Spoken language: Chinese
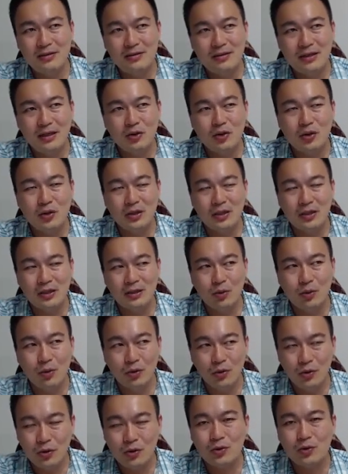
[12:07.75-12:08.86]
也许我
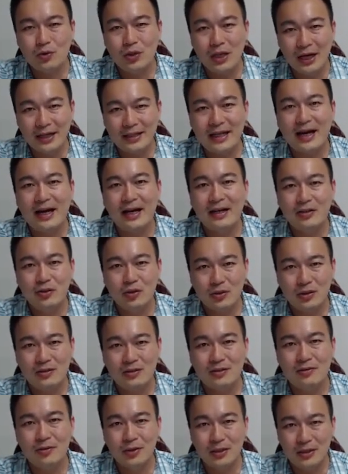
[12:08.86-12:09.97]
预估它大概就是
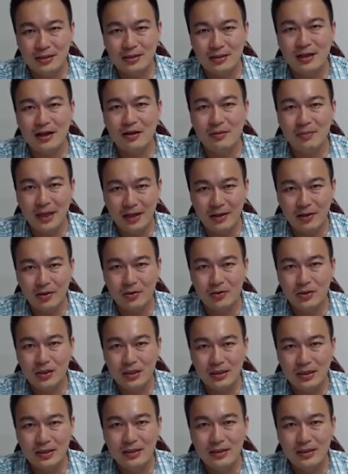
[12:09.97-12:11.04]
会吃到一百公斤，